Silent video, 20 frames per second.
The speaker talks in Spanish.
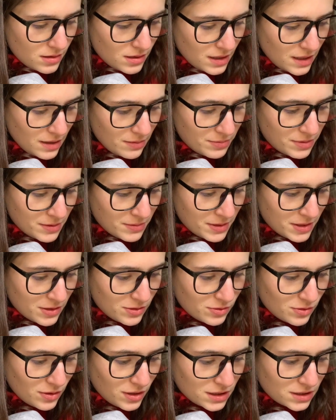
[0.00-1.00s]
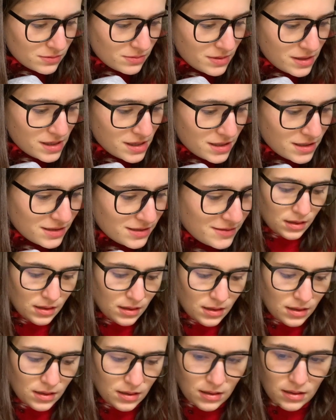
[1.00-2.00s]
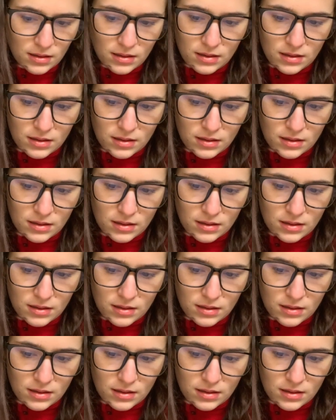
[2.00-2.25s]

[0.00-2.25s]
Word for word: El primero todas bien. C,